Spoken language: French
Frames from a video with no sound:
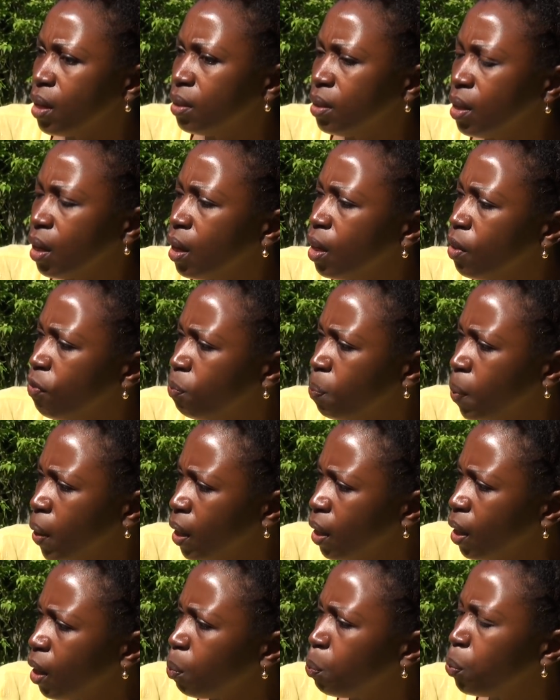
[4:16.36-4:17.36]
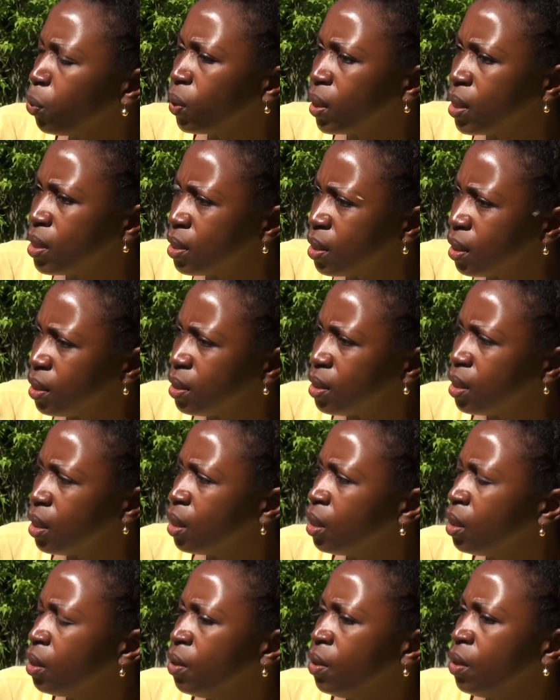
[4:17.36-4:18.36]
dans FPR pour les
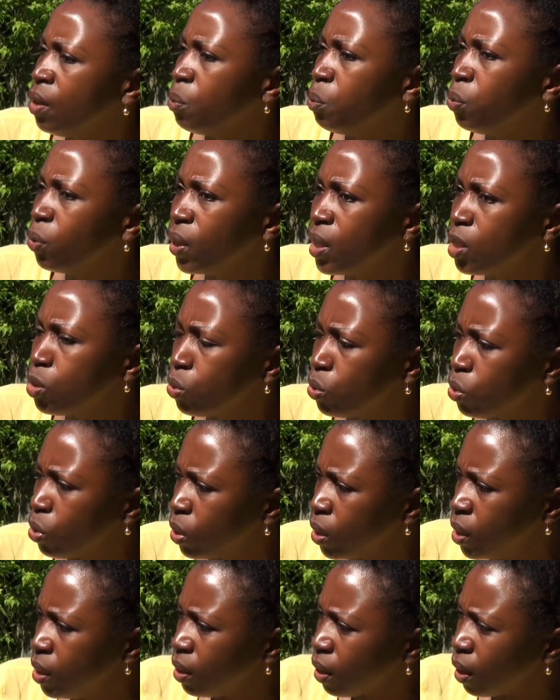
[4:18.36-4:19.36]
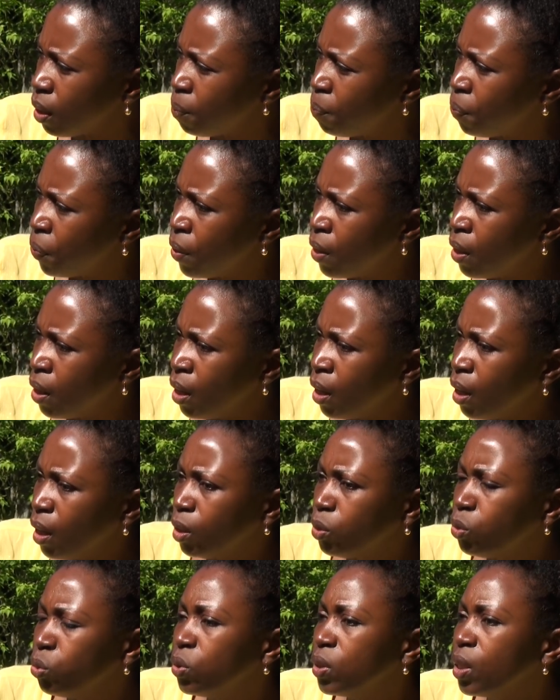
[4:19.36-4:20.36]
aider, pour les soutenir.
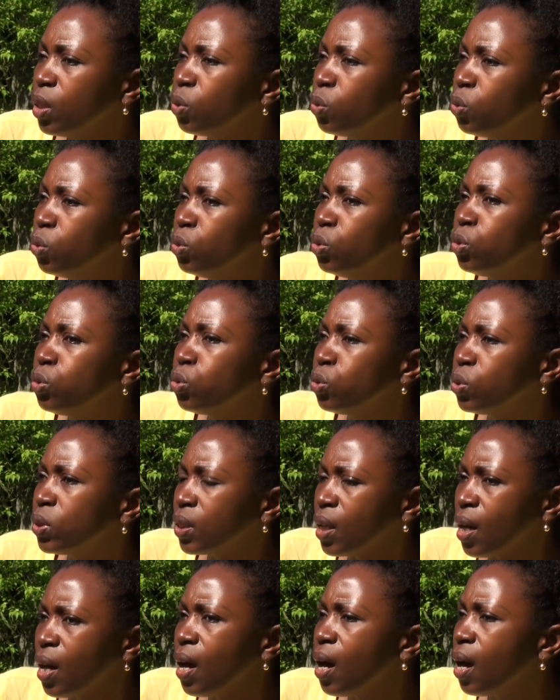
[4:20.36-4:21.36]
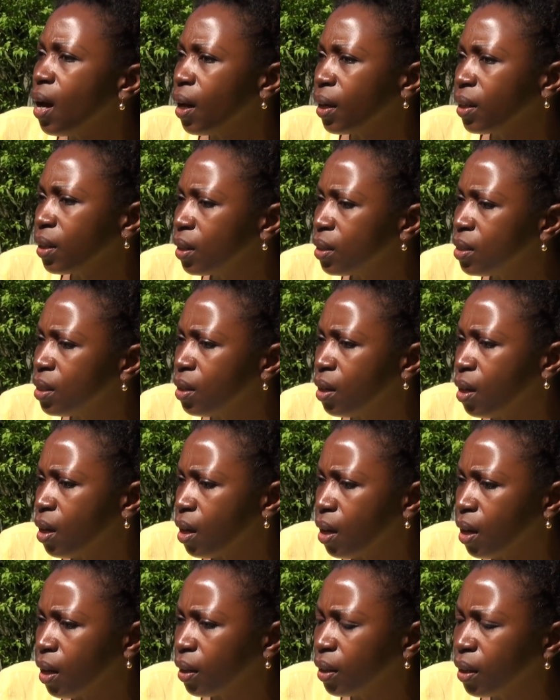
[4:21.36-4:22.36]
Et tout d'un coup, tout ça a créé,
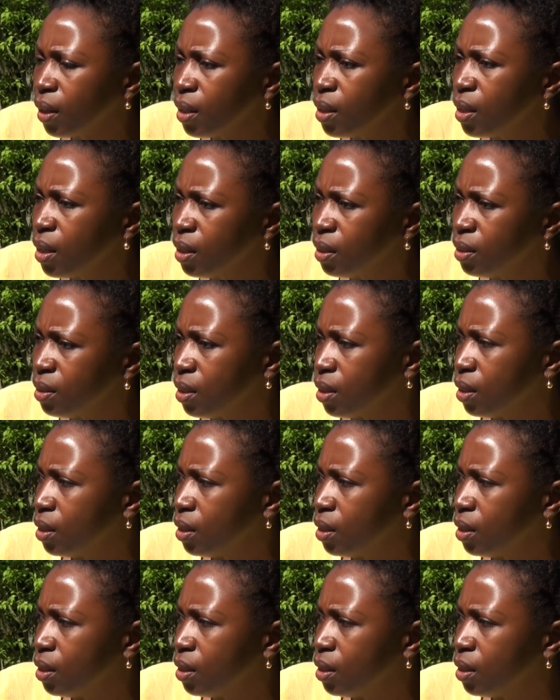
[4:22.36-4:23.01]
a créé